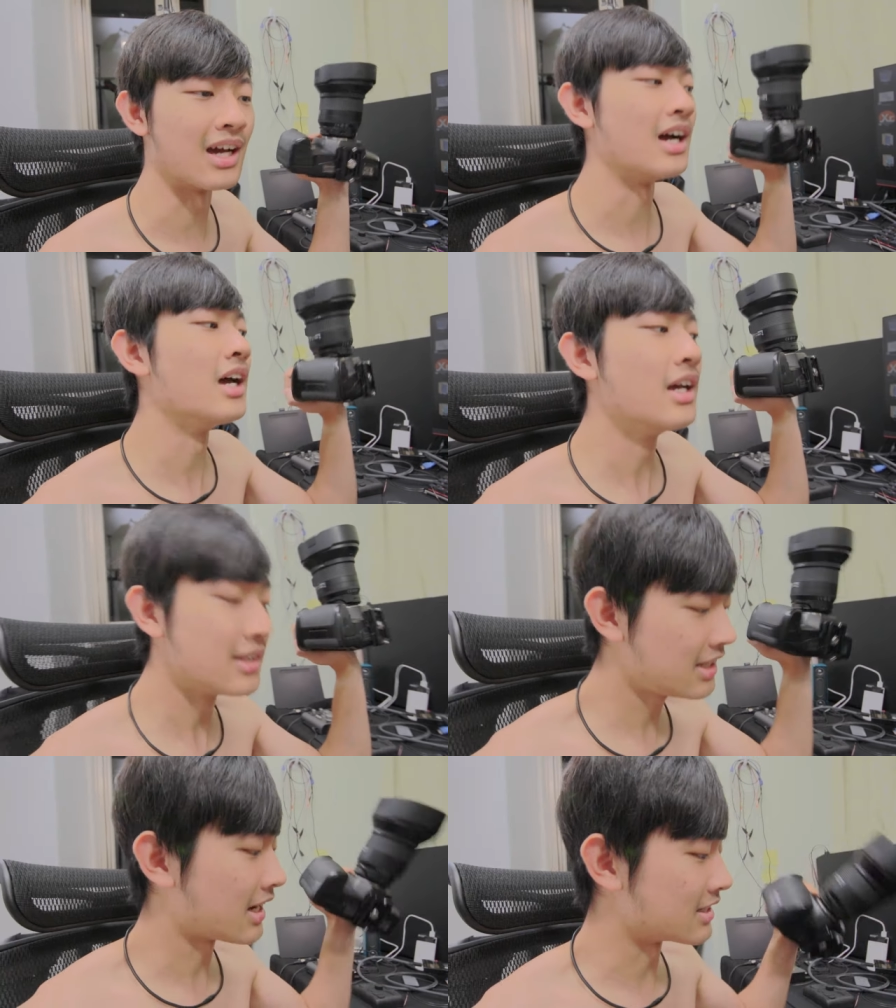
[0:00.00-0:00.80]
那
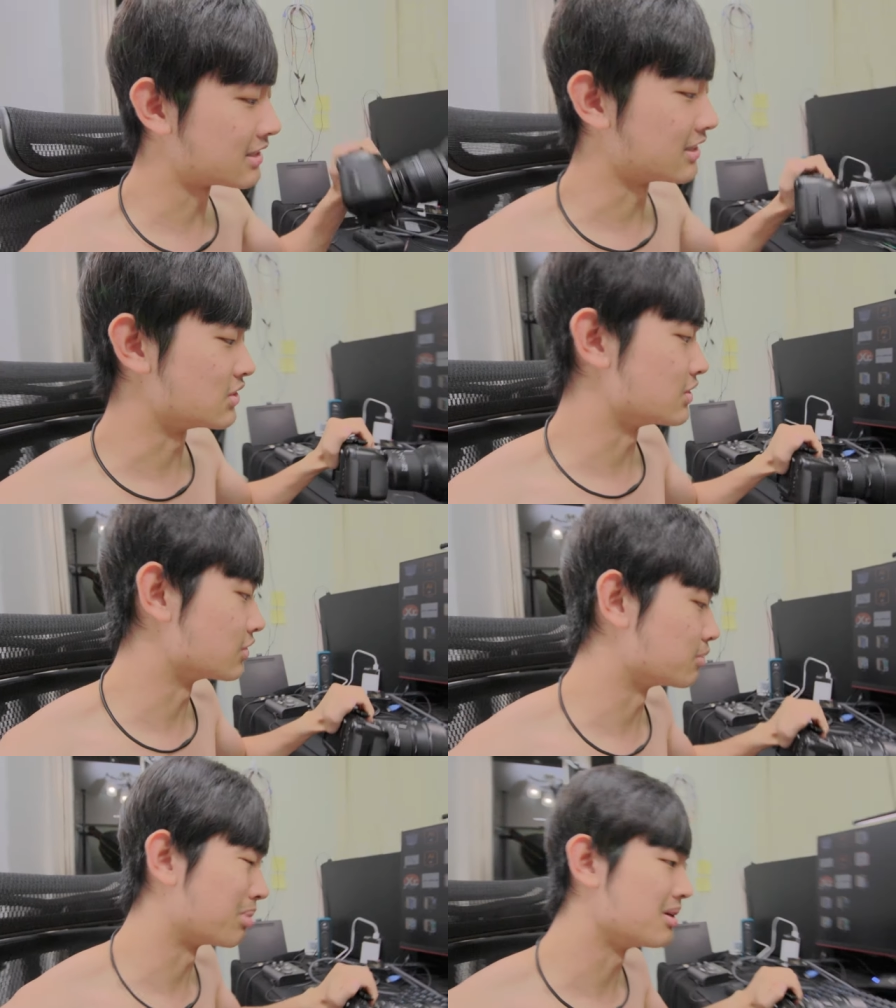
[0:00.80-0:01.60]
第一台摄影机
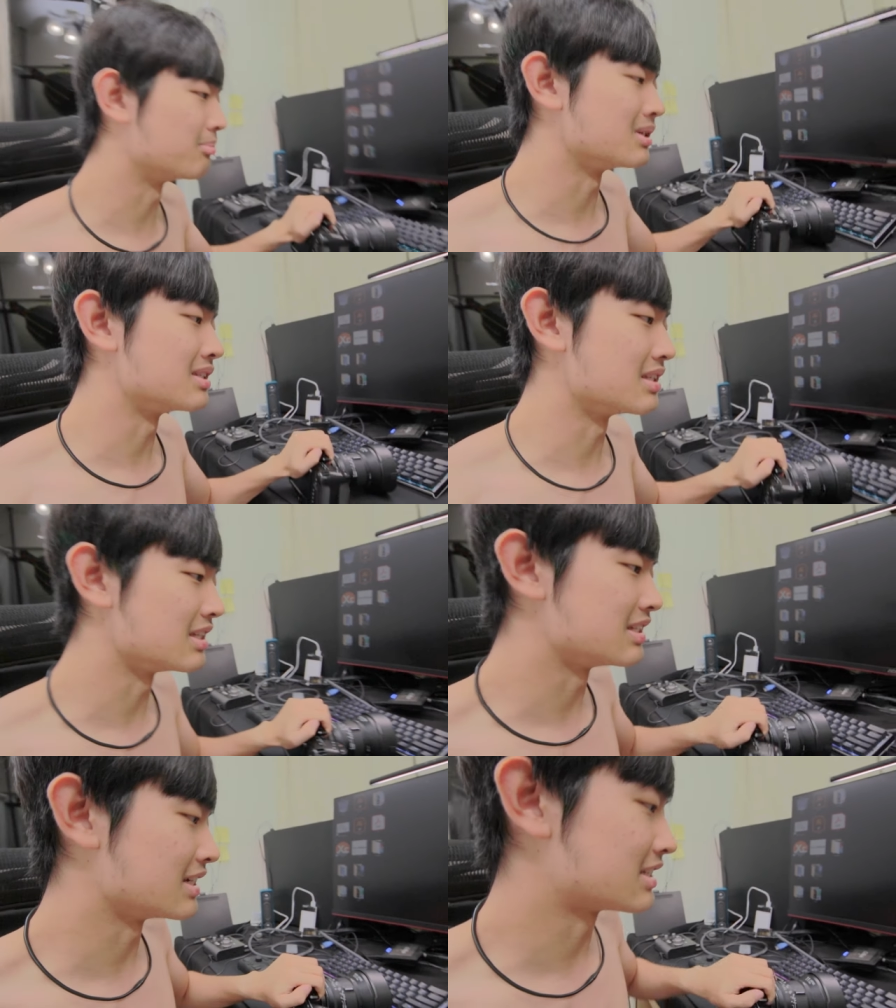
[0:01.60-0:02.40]
就是
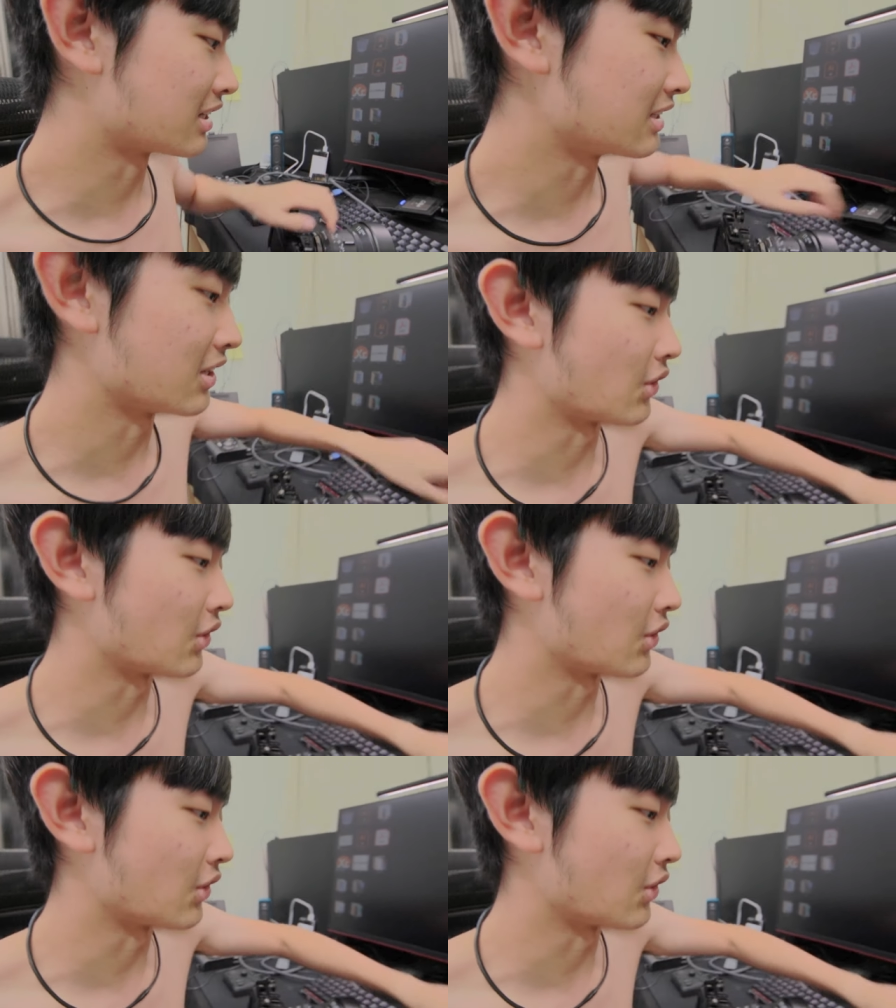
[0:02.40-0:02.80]
BMPCC 接上一条